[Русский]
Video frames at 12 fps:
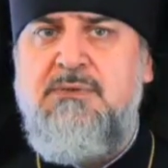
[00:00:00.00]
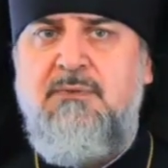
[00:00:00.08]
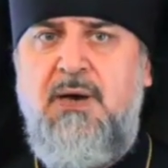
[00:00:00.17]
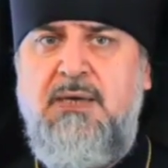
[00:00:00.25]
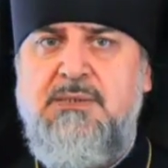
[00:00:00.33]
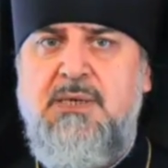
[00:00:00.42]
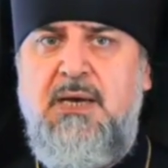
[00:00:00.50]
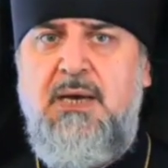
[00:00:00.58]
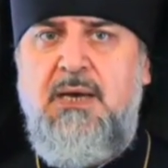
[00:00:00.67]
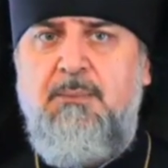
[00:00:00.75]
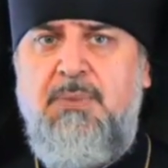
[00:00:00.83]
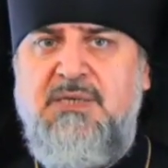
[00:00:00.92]
вас
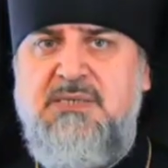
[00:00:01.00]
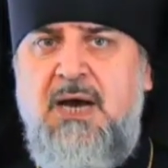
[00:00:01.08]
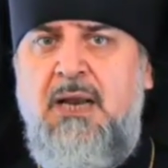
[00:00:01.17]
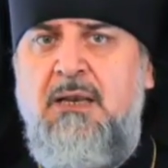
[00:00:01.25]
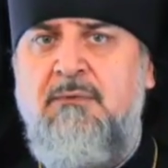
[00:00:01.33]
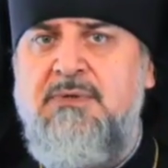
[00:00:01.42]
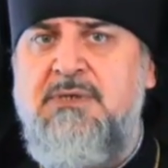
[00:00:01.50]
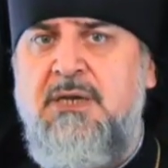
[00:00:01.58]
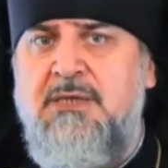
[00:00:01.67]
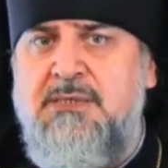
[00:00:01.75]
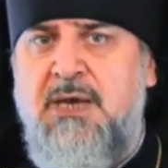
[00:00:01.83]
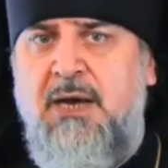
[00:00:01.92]
пасхальным
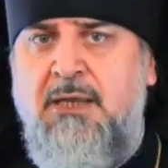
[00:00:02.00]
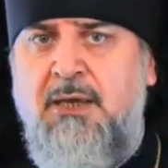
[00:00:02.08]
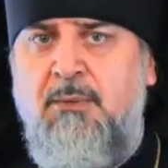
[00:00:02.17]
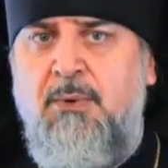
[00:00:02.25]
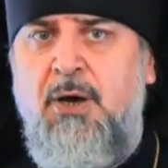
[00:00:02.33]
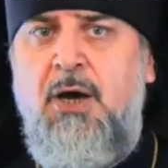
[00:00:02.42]
восклицанием